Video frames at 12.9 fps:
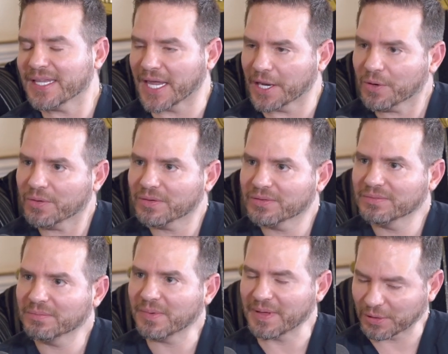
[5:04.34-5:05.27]
dinero.
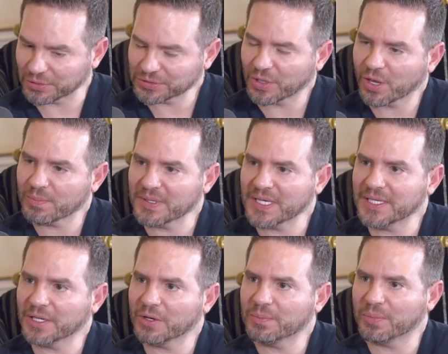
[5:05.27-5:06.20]
Me había costado mí
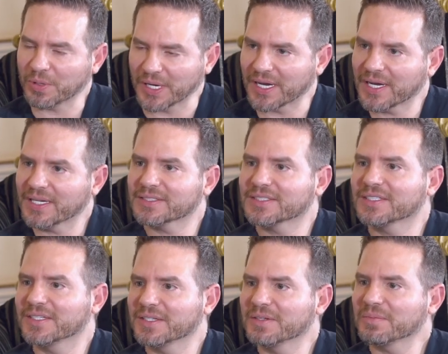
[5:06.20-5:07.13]
dinero ponerlas.
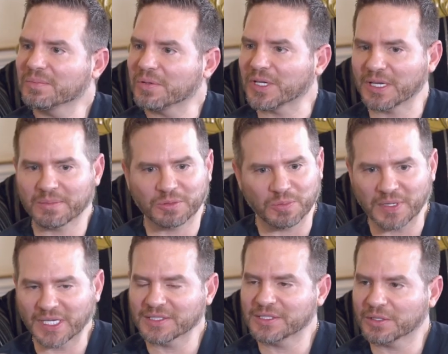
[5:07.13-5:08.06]
Porque
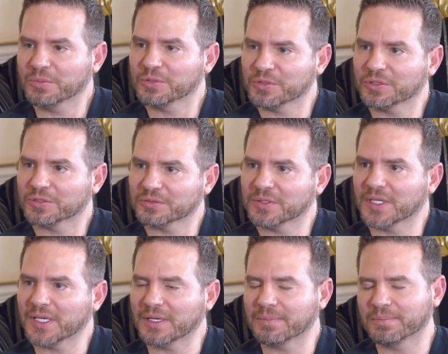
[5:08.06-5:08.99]
tuve que hacer muchos
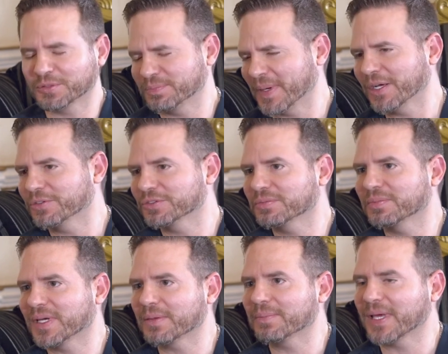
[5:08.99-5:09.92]
eh, pues, pagos
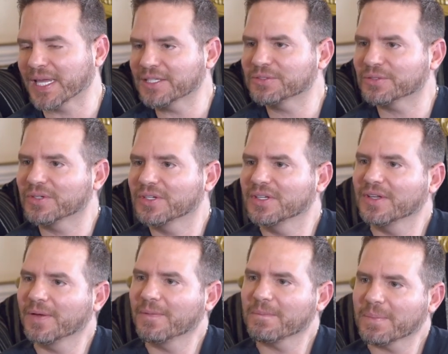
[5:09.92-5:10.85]
para, para eso.
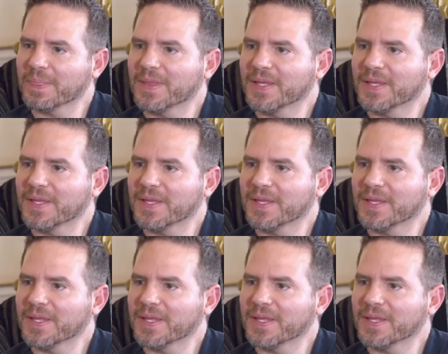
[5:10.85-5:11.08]
Claro.